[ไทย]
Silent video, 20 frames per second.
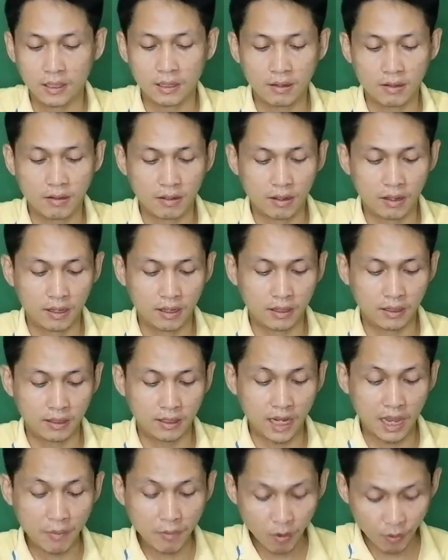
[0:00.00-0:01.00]
ก็
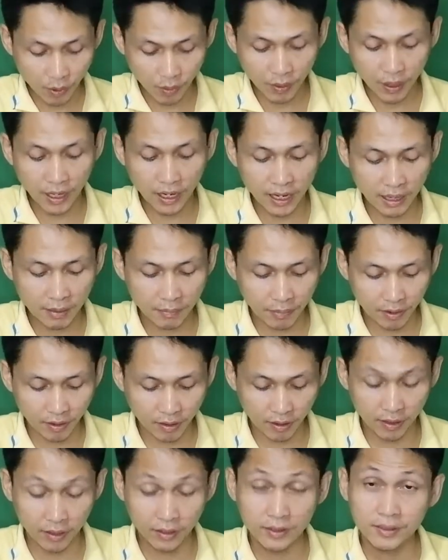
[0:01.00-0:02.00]
เทป OPP นะครับ
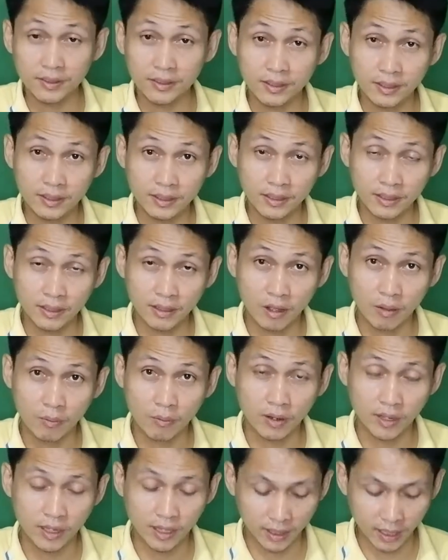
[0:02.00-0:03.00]
ก็ผม
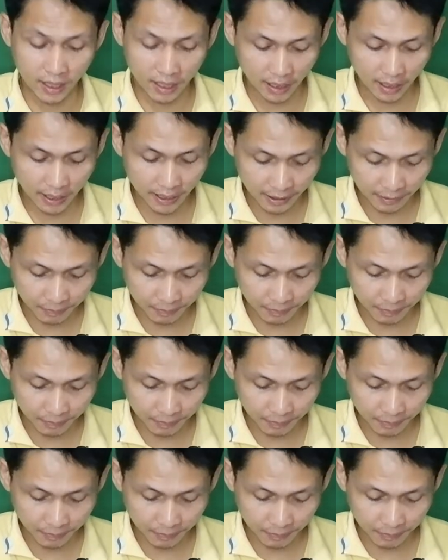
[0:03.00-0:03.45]
ก็จะติดเลยนะค